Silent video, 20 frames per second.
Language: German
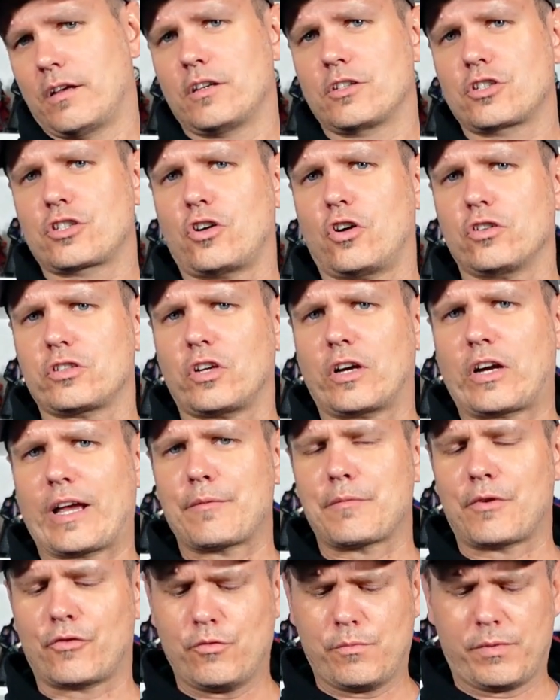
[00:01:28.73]
Schaut da
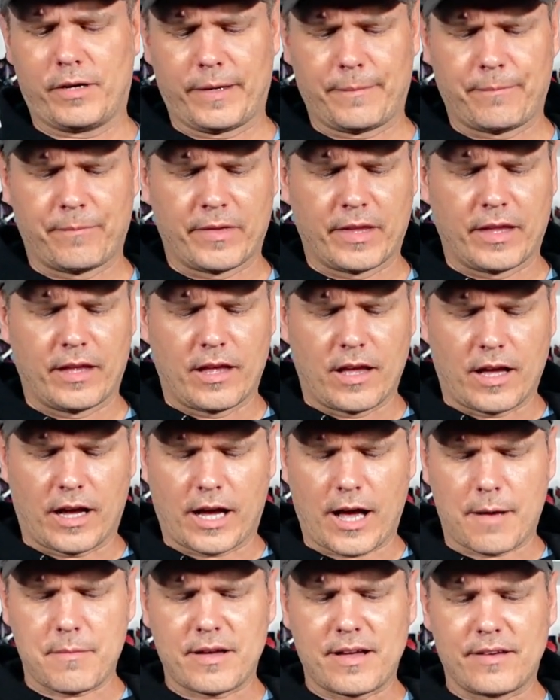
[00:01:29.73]
gerne mal vorbei.
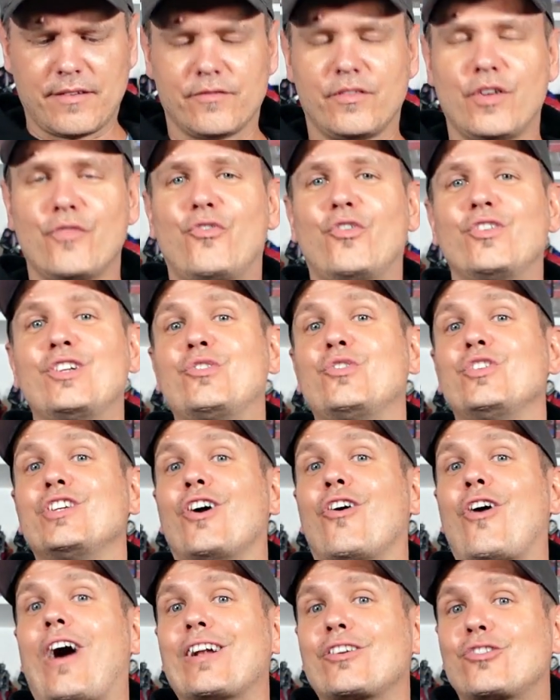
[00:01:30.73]
Aber wir wollen natürlich
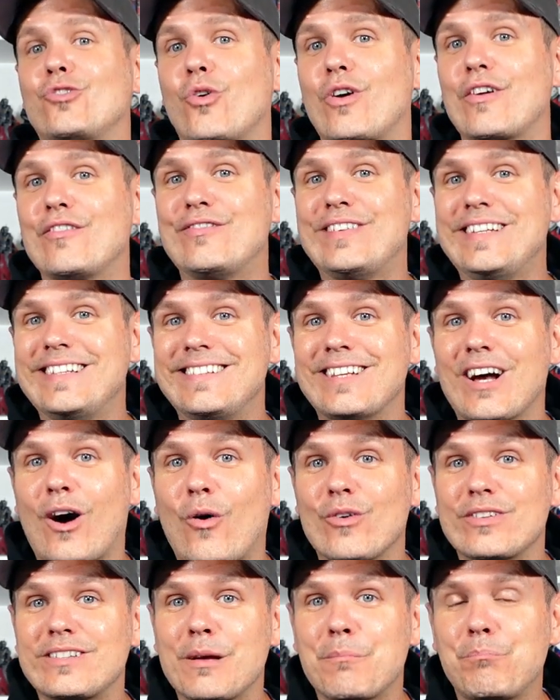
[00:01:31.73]
auch angucken, wie sie
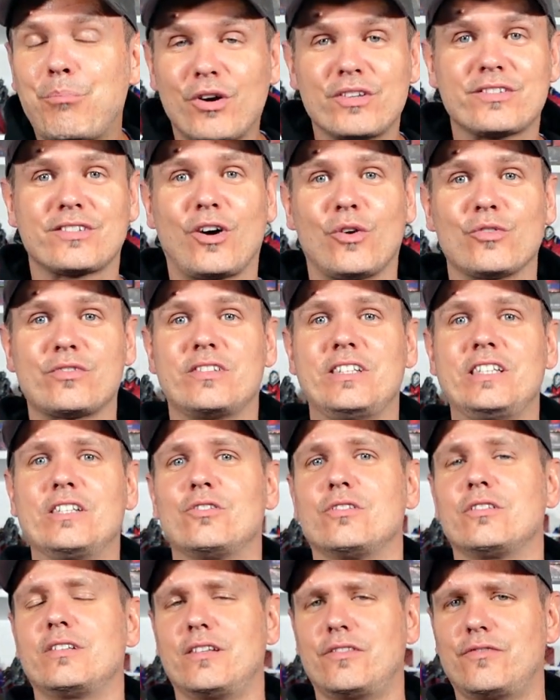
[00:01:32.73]
aus der Box aussieht.
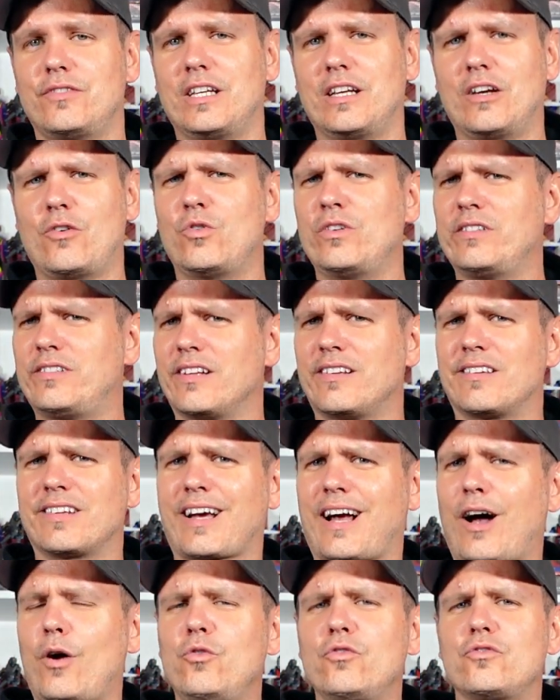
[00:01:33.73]
Und deswegen hole ich es
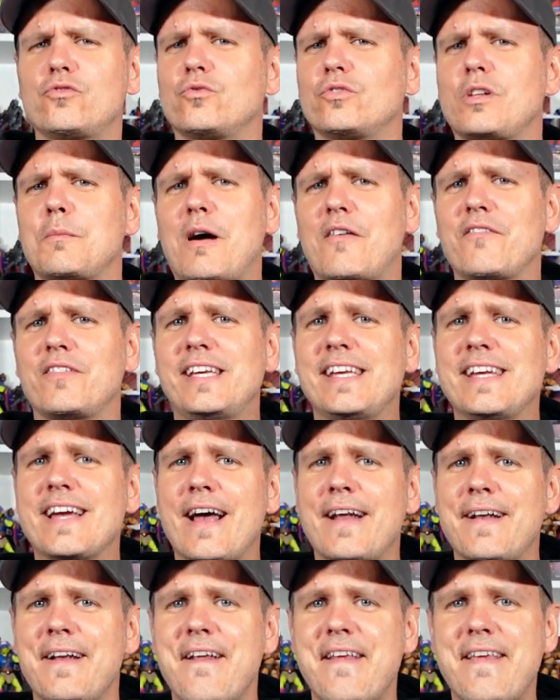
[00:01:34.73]
jetzt raus und dann machen wir hier
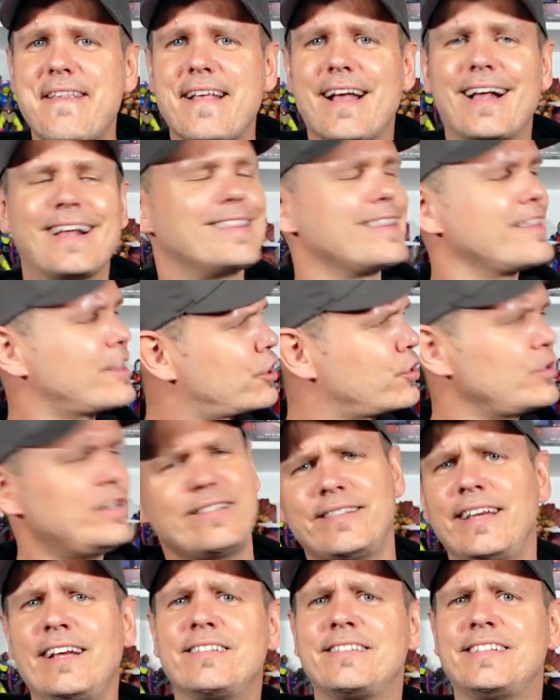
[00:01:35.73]
ein
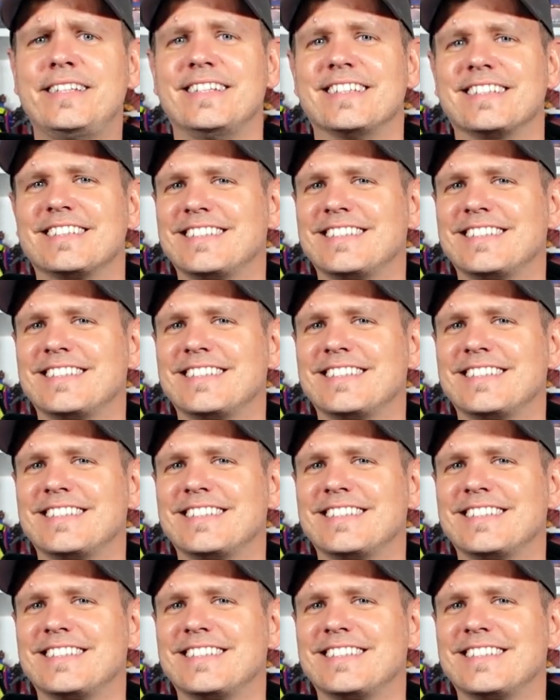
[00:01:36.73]
360.